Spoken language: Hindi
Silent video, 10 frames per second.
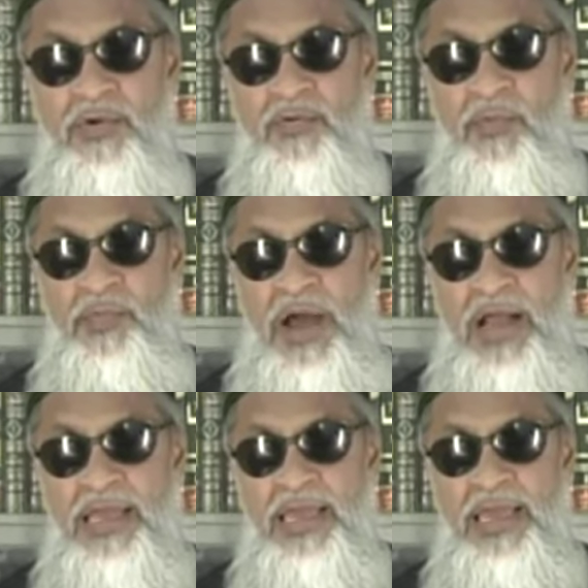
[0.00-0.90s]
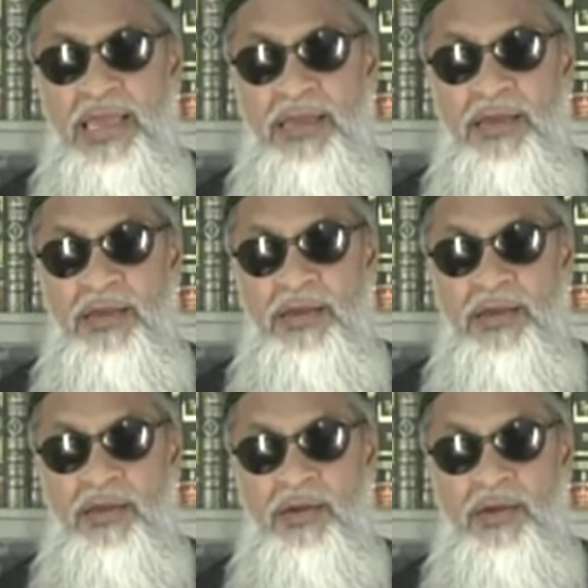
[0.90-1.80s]
वो पाक है
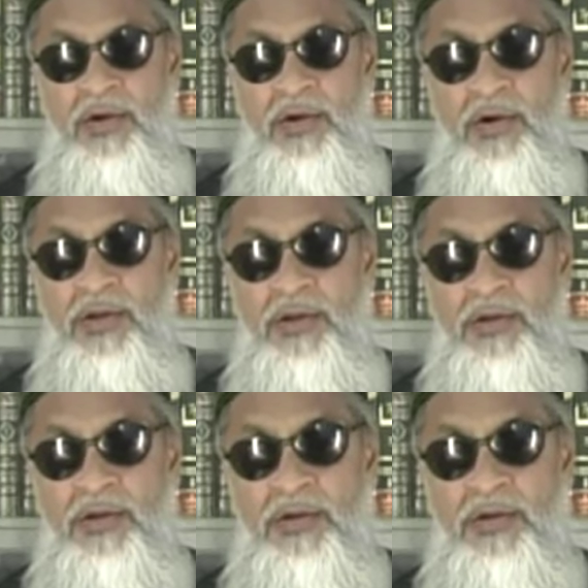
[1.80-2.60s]
और